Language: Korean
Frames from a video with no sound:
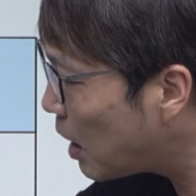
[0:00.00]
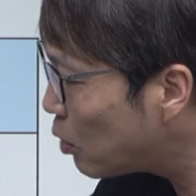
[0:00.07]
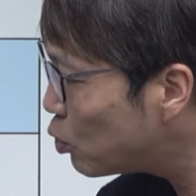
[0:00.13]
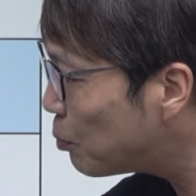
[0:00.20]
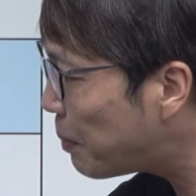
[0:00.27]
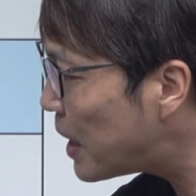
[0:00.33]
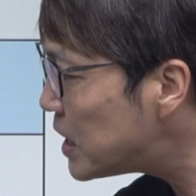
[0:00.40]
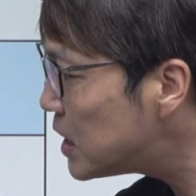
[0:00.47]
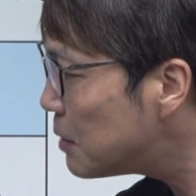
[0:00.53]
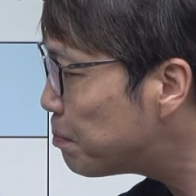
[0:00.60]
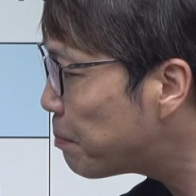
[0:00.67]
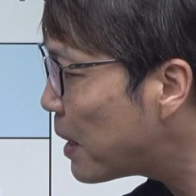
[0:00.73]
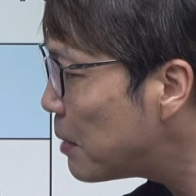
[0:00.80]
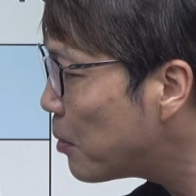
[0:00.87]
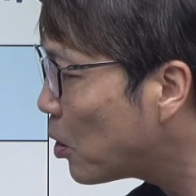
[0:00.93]
가구
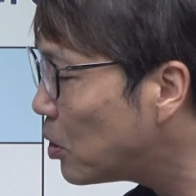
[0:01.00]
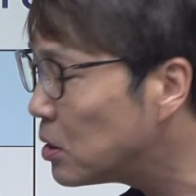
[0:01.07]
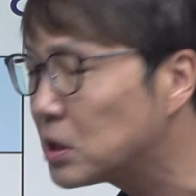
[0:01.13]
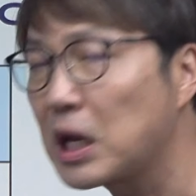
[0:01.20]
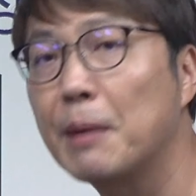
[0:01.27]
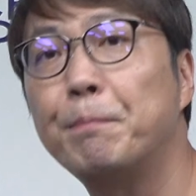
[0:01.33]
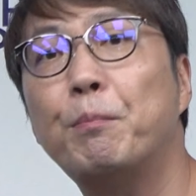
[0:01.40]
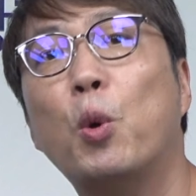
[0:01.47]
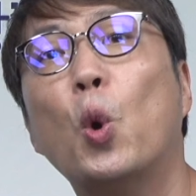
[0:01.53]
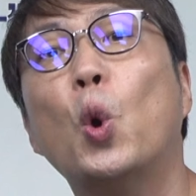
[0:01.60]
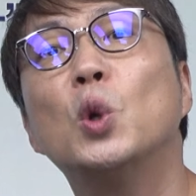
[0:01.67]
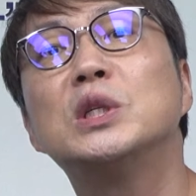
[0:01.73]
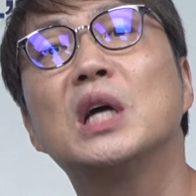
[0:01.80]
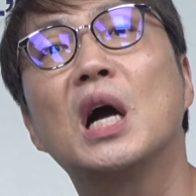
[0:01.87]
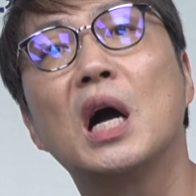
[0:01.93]
88만 원을 그냥
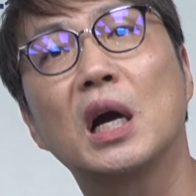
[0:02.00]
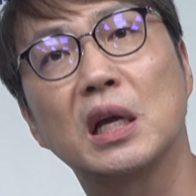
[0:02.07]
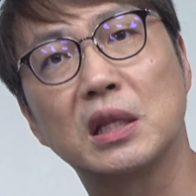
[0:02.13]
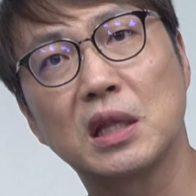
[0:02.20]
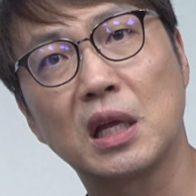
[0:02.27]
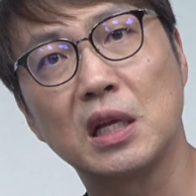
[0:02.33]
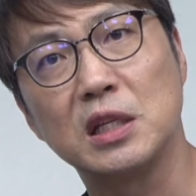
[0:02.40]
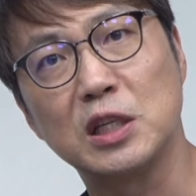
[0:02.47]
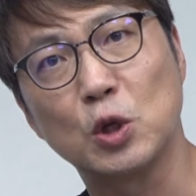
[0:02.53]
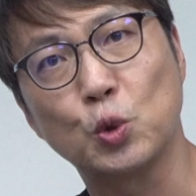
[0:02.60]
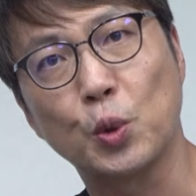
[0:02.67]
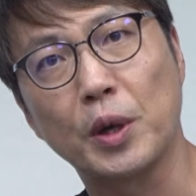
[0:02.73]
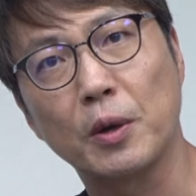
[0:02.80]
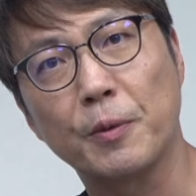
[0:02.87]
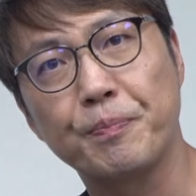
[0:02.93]
보장하겠다는
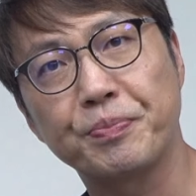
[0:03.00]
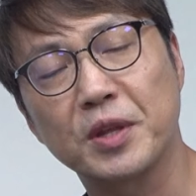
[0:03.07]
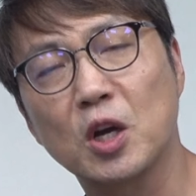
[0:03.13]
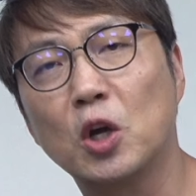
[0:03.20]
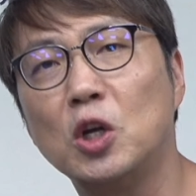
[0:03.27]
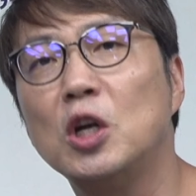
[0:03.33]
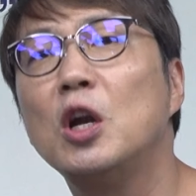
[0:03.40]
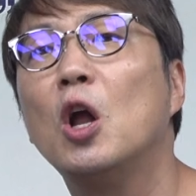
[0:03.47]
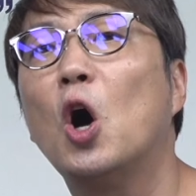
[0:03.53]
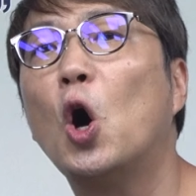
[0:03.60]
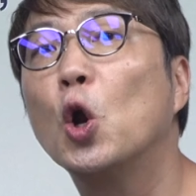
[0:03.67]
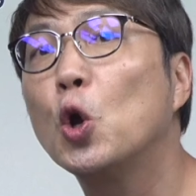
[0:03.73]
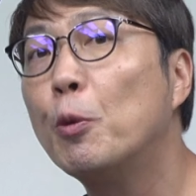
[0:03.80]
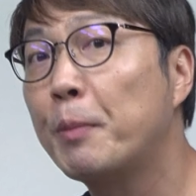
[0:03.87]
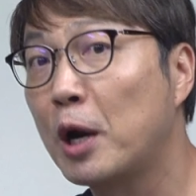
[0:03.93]
제도예요. 이거를
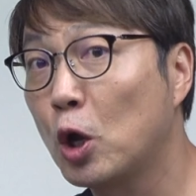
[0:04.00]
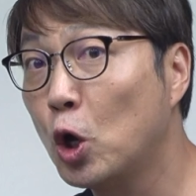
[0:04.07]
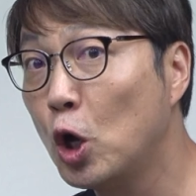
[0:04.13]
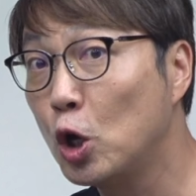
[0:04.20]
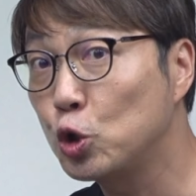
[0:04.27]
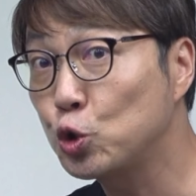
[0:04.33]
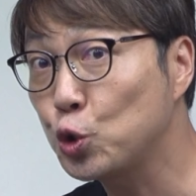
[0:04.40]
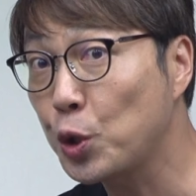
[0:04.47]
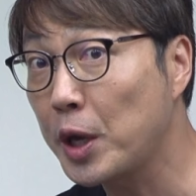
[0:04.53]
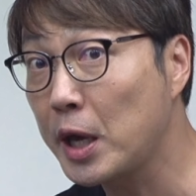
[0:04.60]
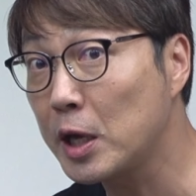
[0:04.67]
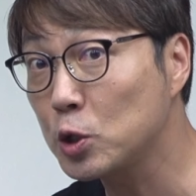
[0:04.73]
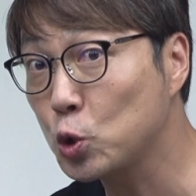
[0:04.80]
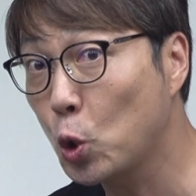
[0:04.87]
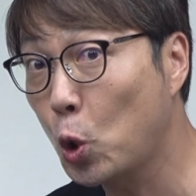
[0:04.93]
어려운 말로
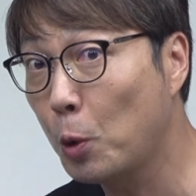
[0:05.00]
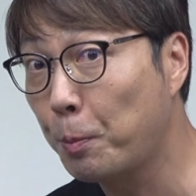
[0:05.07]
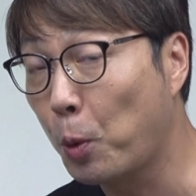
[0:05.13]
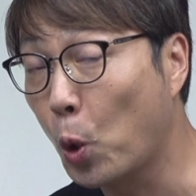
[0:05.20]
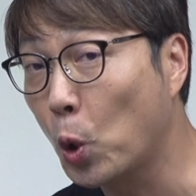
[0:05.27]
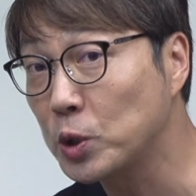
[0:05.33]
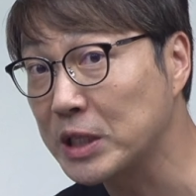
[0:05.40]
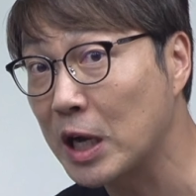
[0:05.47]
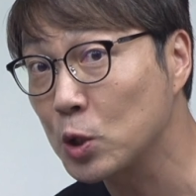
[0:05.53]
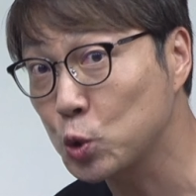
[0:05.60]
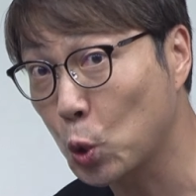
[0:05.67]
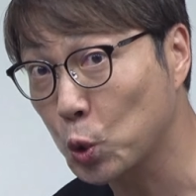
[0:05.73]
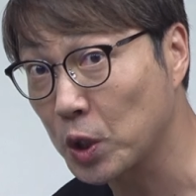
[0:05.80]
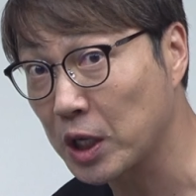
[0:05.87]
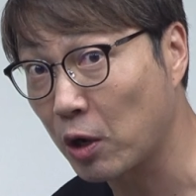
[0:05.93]
최소 보장
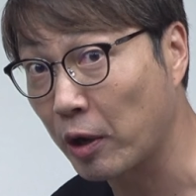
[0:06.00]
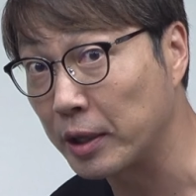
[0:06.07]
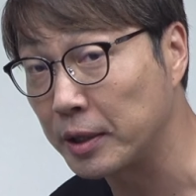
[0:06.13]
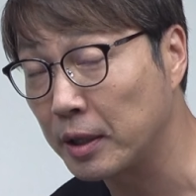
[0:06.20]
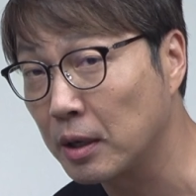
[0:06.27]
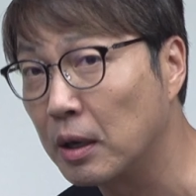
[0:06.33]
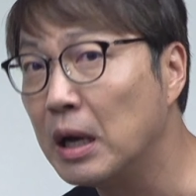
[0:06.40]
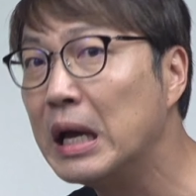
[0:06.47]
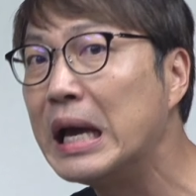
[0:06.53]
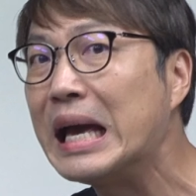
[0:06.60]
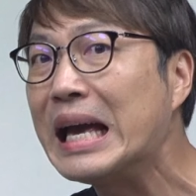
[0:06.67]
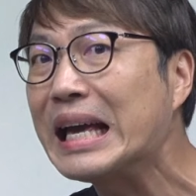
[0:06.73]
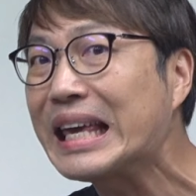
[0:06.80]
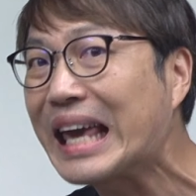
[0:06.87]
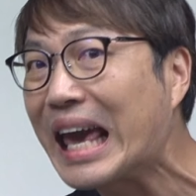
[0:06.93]
소득이라고 하는데요.
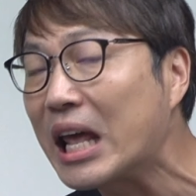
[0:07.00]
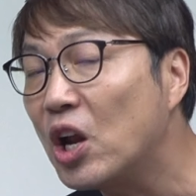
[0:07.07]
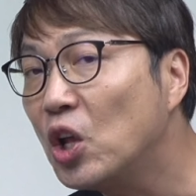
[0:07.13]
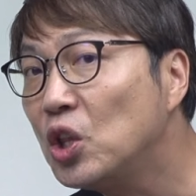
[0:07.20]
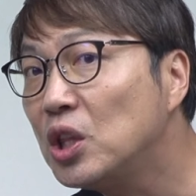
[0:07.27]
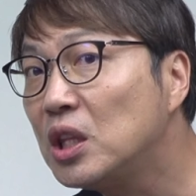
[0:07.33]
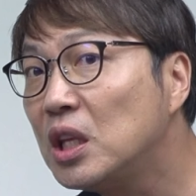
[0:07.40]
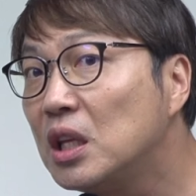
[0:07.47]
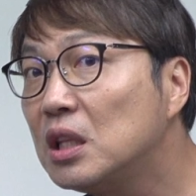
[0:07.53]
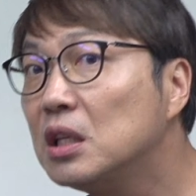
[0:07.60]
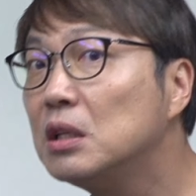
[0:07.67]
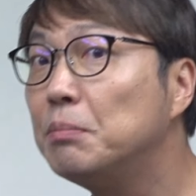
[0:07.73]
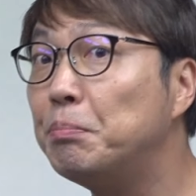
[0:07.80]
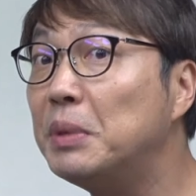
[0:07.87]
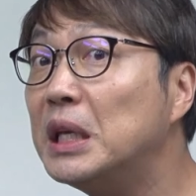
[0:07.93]

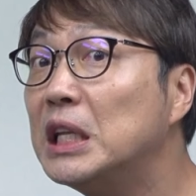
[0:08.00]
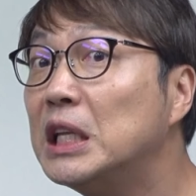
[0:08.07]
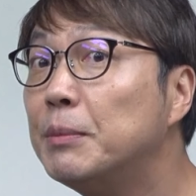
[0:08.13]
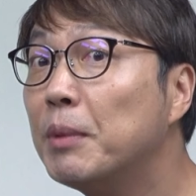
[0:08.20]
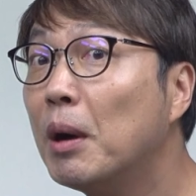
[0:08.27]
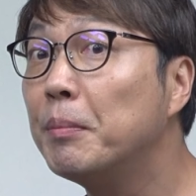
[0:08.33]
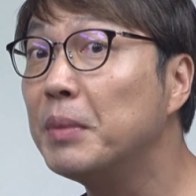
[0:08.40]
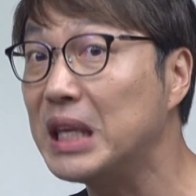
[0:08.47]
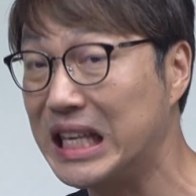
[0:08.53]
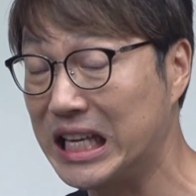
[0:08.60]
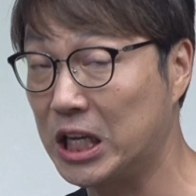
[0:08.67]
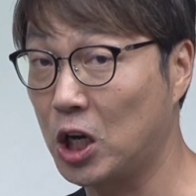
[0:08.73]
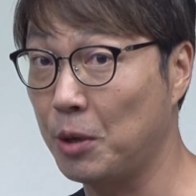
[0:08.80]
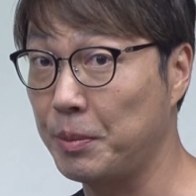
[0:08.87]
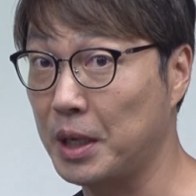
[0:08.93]
개런티드 미니멈
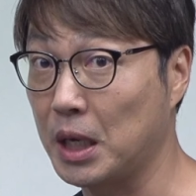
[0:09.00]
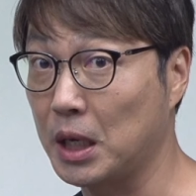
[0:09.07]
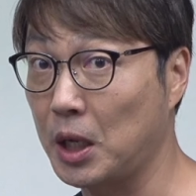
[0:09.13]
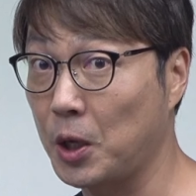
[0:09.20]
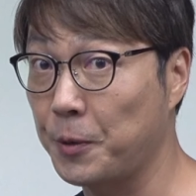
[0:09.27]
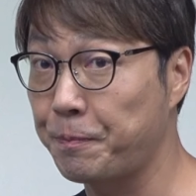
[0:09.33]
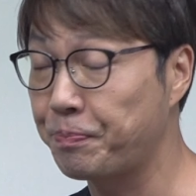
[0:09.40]
인컴이라고 그래요.